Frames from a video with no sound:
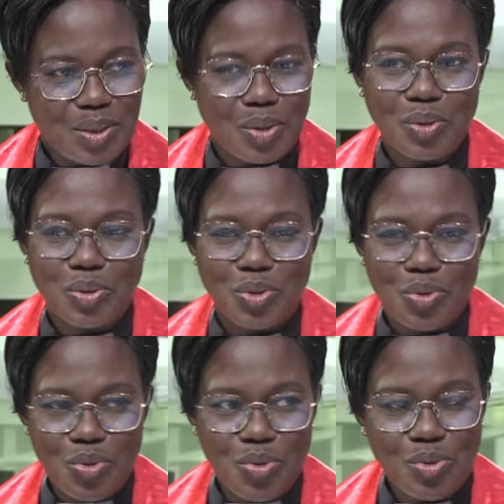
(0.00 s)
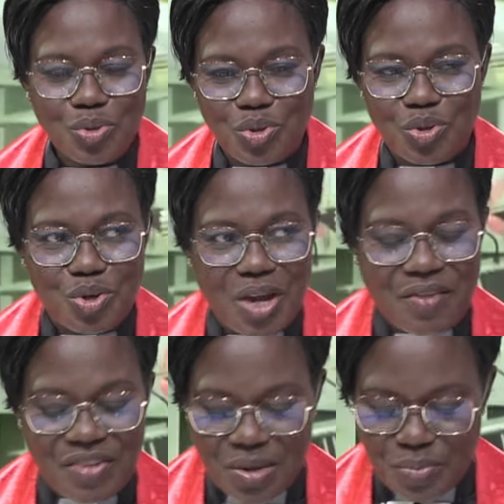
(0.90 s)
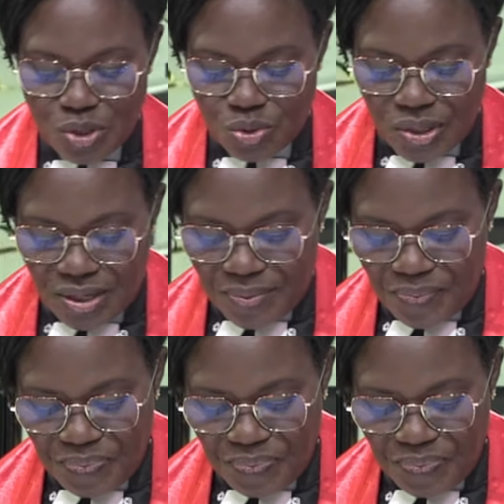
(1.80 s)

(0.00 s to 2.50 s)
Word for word: Donc, du coup, Dieu avait un besoin